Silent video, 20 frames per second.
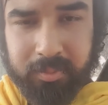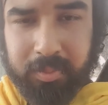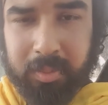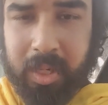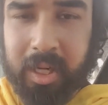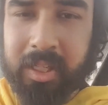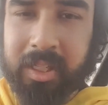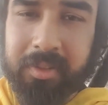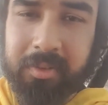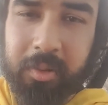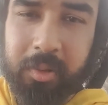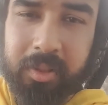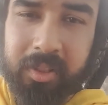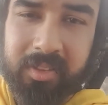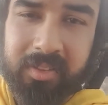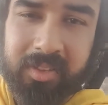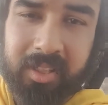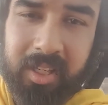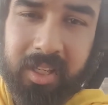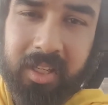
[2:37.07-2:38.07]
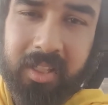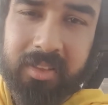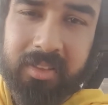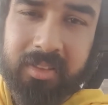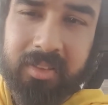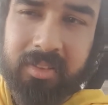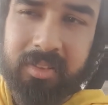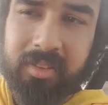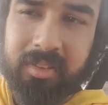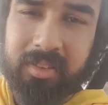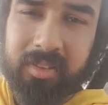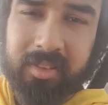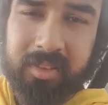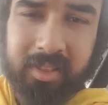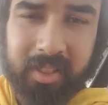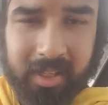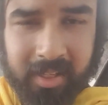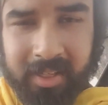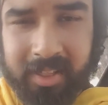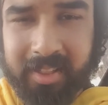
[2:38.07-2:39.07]
पांडवों के साथ
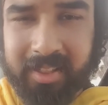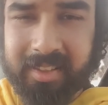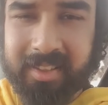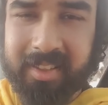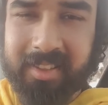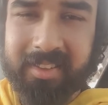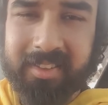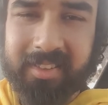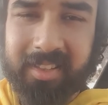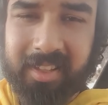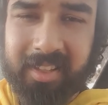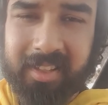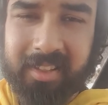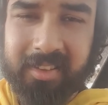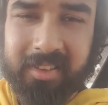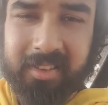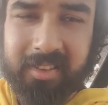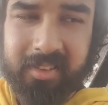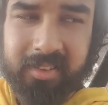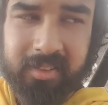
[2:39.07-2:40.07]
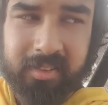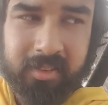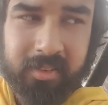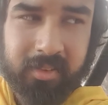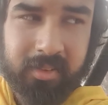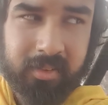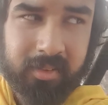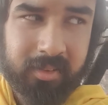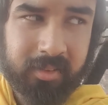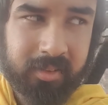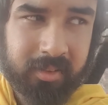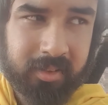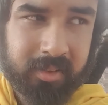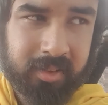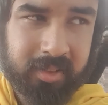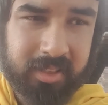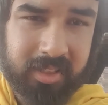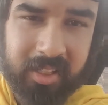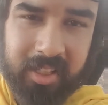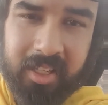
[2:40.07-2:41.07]
कर्ण के साथ
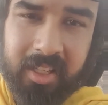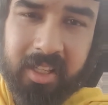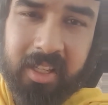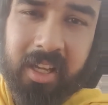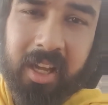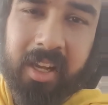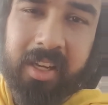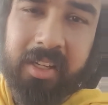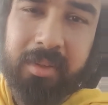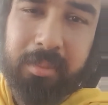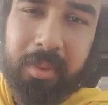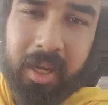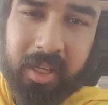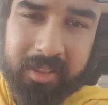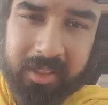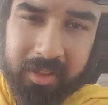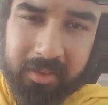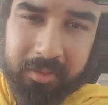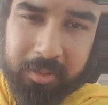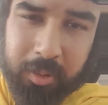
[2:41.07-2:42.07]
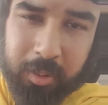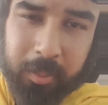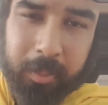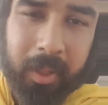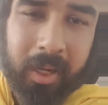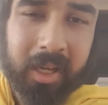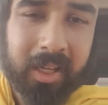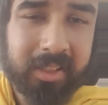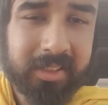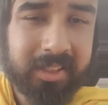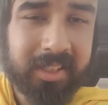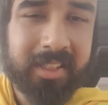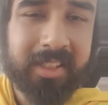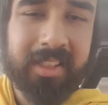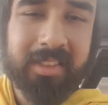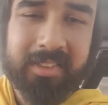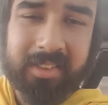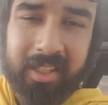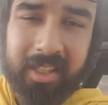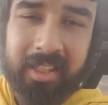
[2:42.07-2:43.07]
श्री हरि माधव गोपाल जी
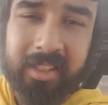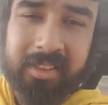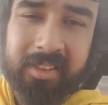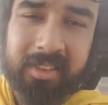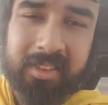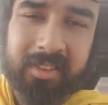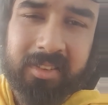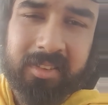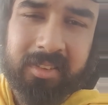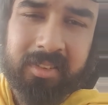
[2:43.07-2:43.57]
के साथ